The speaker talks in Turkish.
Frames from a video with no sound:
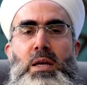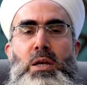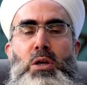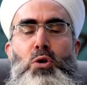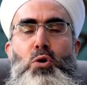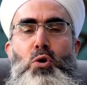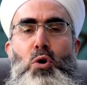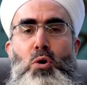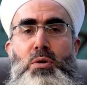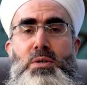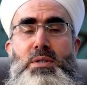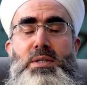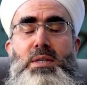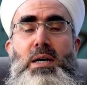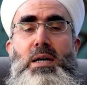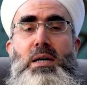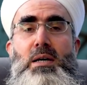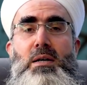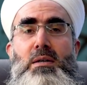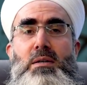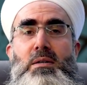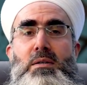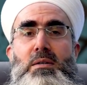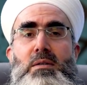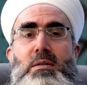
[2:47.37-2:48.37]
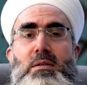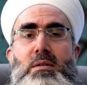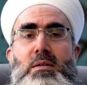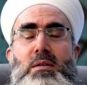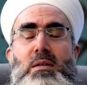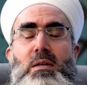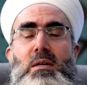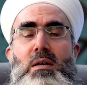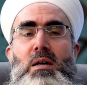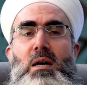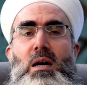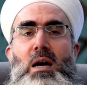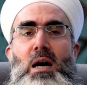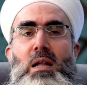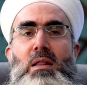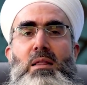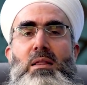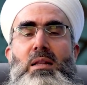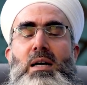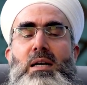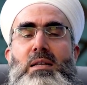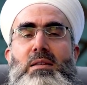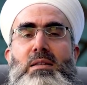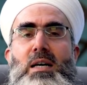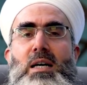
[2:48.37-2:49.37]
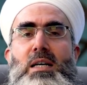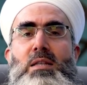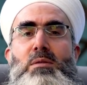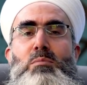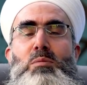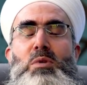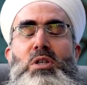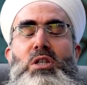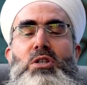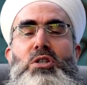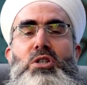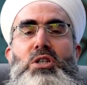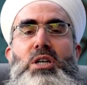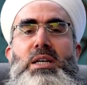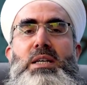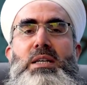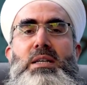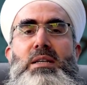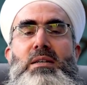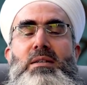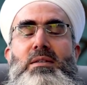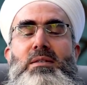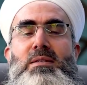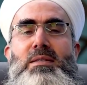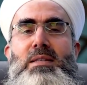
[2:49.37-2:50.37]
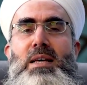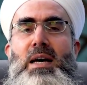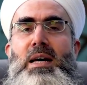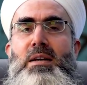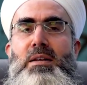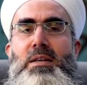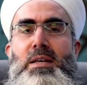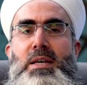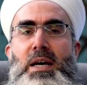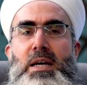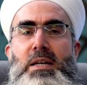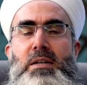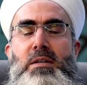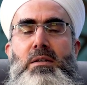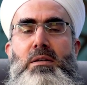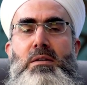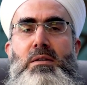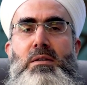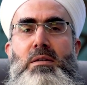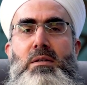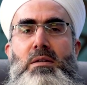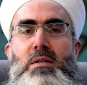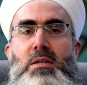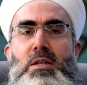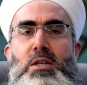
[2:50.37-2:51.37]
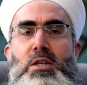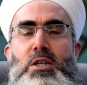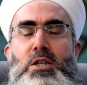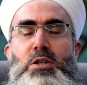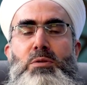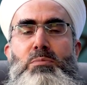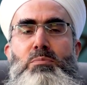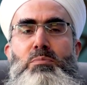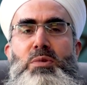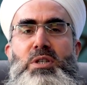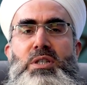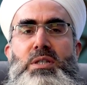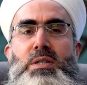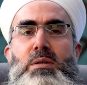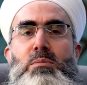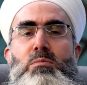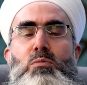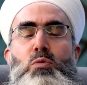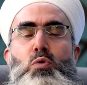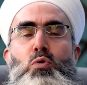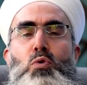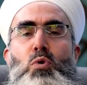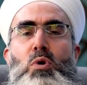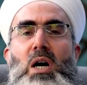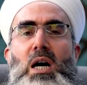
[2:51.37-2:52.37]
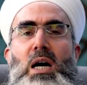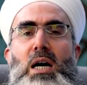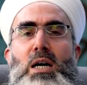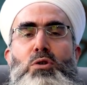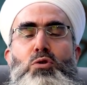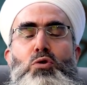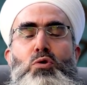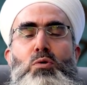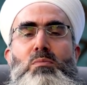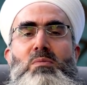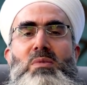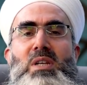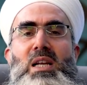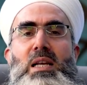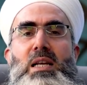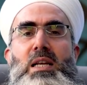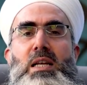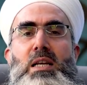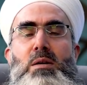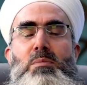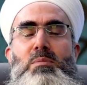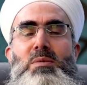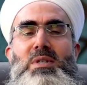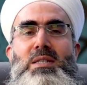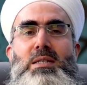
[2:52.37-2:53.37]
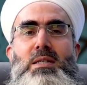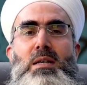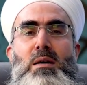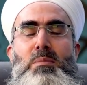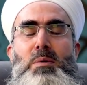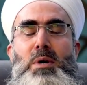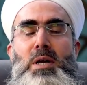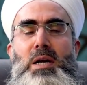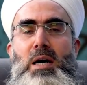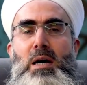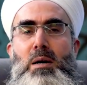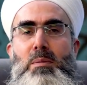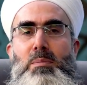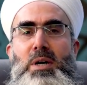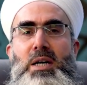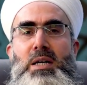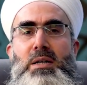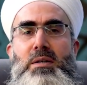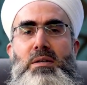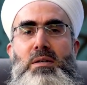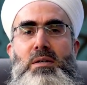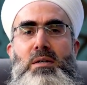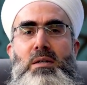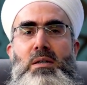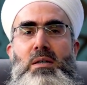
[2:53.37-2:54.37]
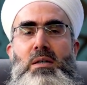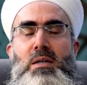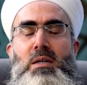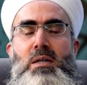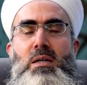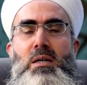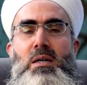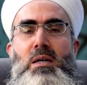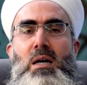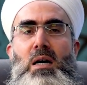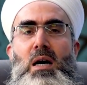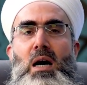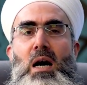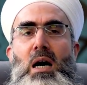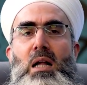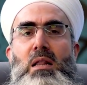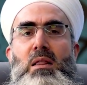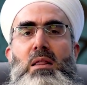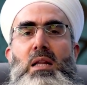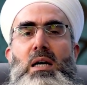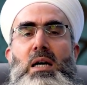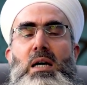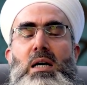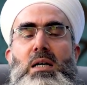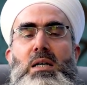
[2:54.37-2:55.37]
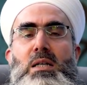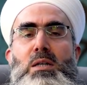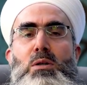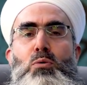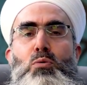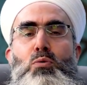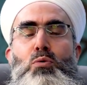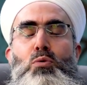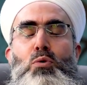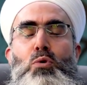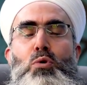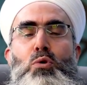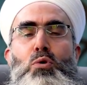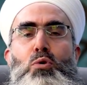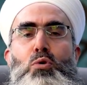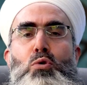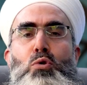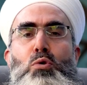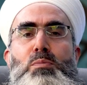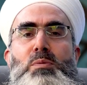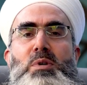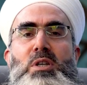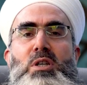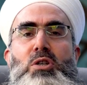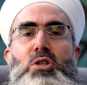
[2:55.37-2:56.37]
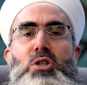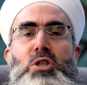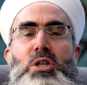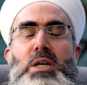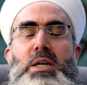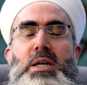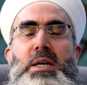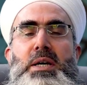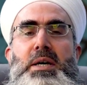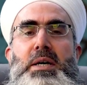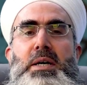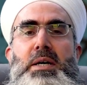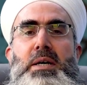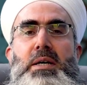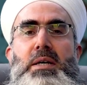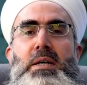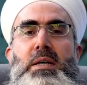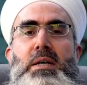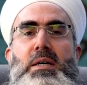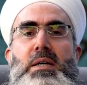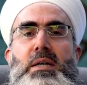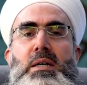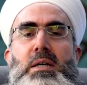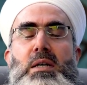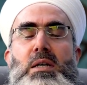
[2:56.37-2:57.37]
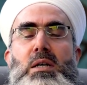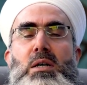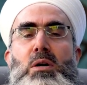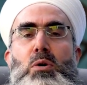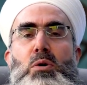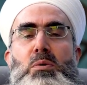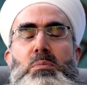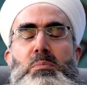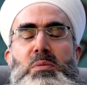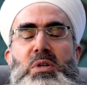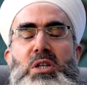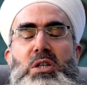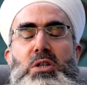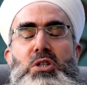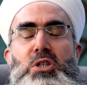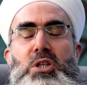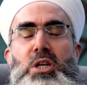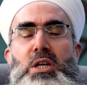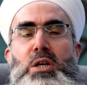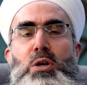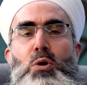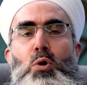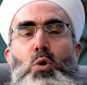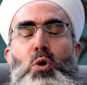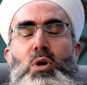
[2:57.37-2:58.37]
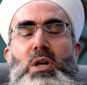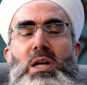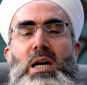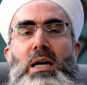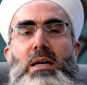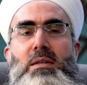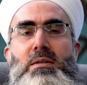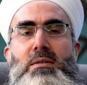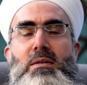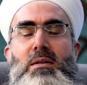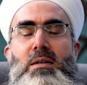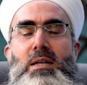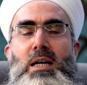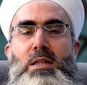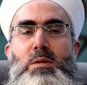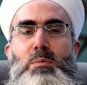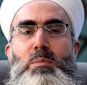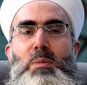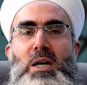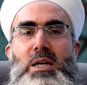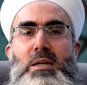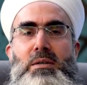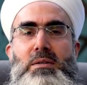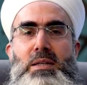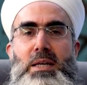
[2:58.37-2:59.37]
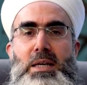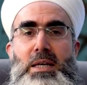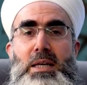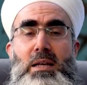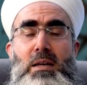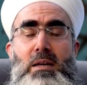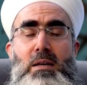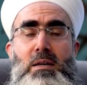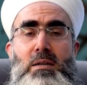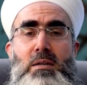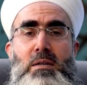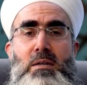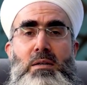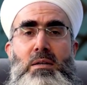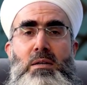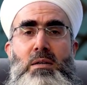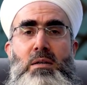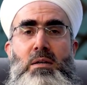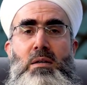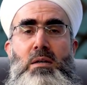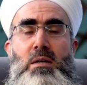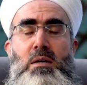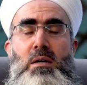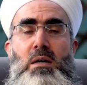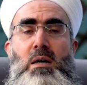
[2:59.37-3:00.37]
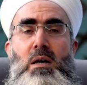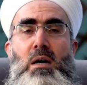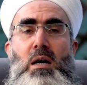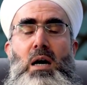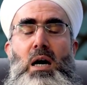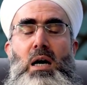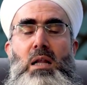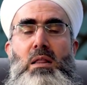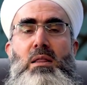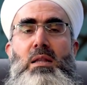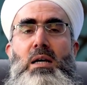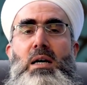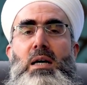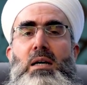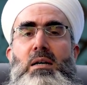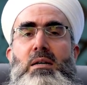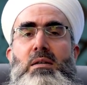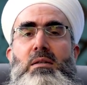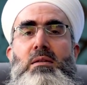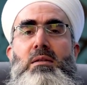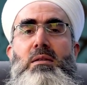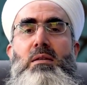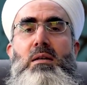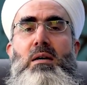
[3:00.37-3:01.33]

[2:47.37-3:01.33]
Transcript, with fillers: Yoksa Allah'tan bir şey isterken bizim dua cümlelerimizle beraber Allah'ın unuttuğu bir şeye bir şeyi ona hatırlatmak değil, Allah'ın